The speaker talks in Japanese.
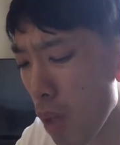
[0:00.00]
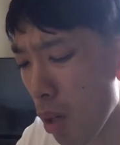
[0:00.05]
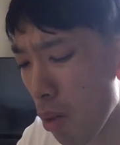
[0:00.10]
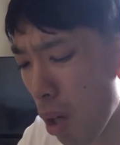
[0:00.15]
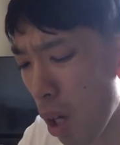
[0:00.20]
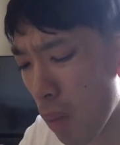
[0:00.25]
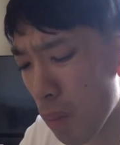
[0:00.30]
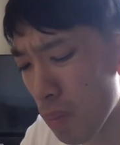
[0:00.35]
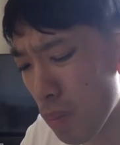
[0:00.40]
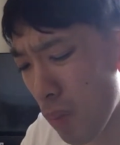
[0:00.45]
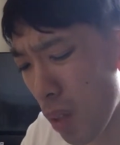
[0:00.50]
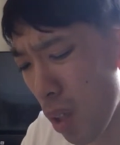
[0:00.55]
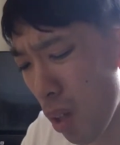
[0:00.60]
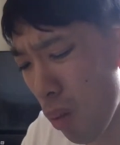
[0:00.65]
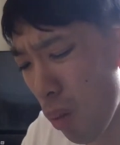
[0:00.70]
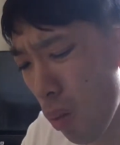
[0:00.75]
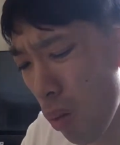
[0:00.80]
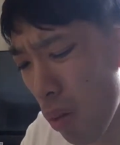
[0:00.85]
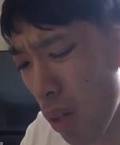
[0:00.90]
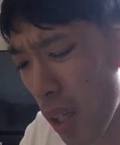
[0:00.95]
あ
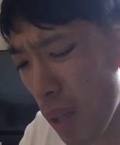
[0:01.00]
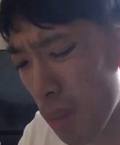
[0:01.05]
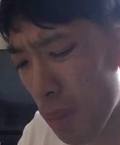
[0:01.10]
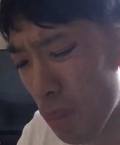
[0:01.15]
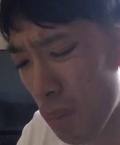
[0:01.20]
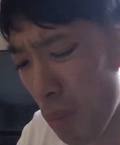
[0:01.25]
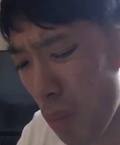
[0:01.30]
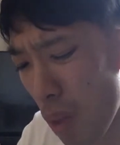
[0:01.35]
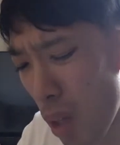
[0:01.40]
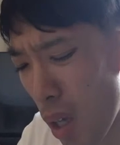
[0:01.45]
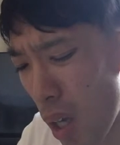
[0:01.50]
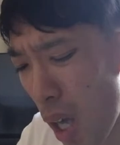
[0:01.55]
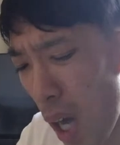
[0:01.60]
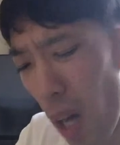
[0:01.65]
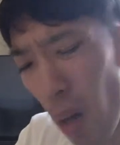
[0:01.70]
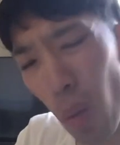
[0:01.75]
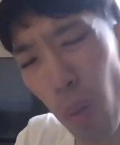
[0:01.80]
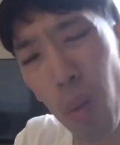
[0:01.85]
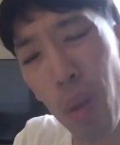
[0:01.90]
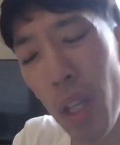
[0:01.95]
これ
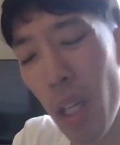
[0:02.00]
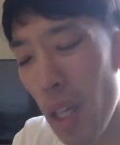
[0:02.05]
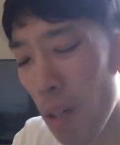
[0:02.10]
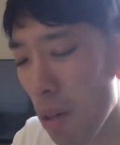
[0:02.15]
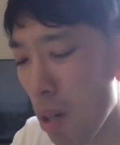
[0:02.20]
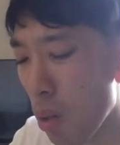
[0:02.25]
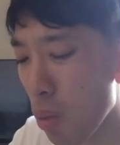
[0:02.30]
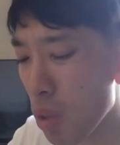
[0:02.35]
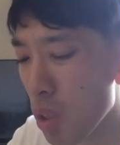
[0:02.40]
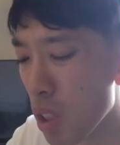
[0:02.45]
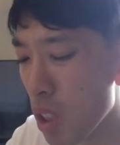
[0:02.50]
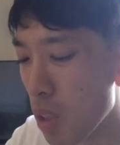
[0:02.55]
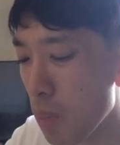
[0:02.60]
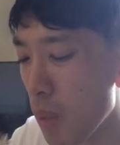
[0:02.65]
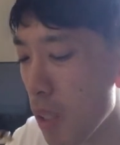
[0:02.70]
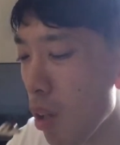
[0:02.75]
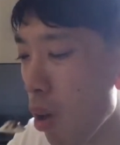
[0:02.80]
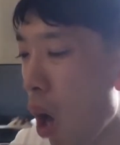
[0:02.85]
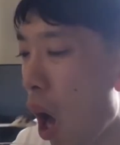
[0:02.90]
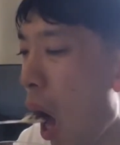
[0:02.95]
あこれはおすす
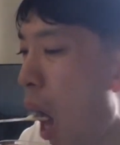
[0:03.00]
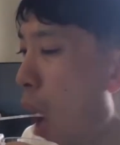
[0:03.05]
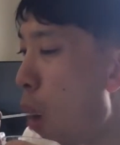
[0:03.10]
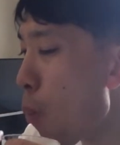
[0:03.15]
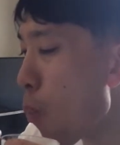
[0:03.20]
めだわ